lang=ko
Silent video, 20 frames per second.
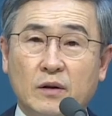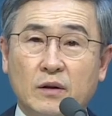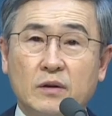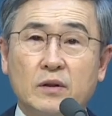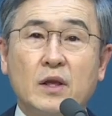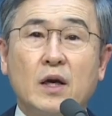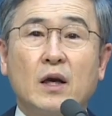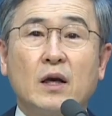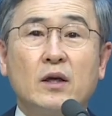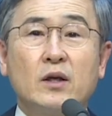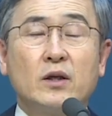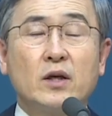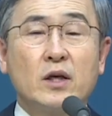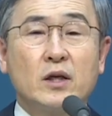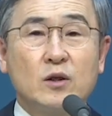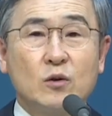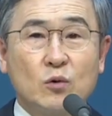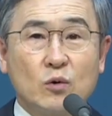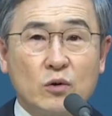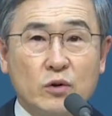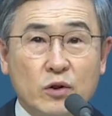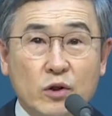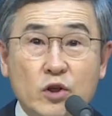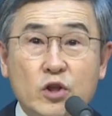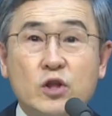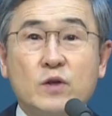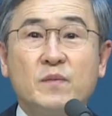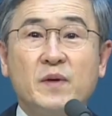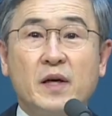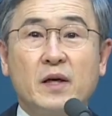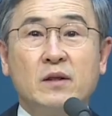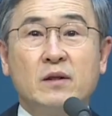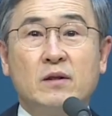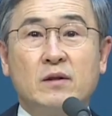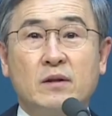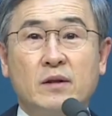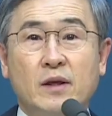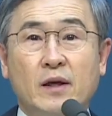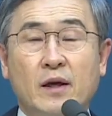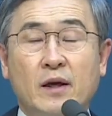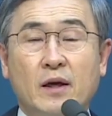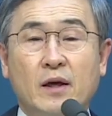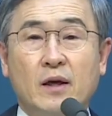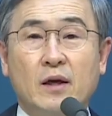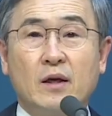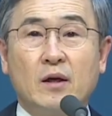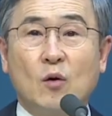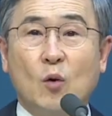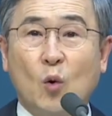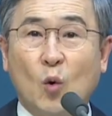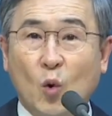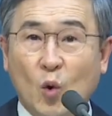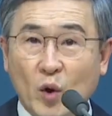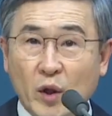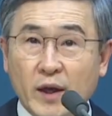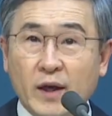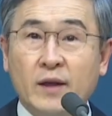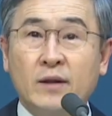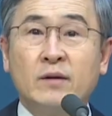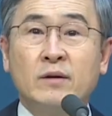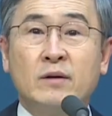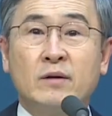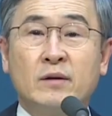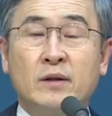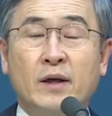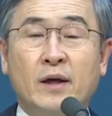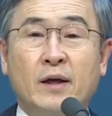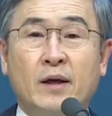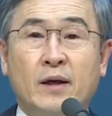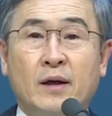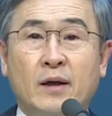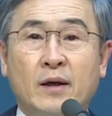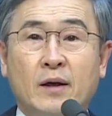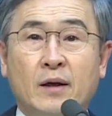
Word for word: 내가 이렇게 기도를 열심히 했는데 오래 했는데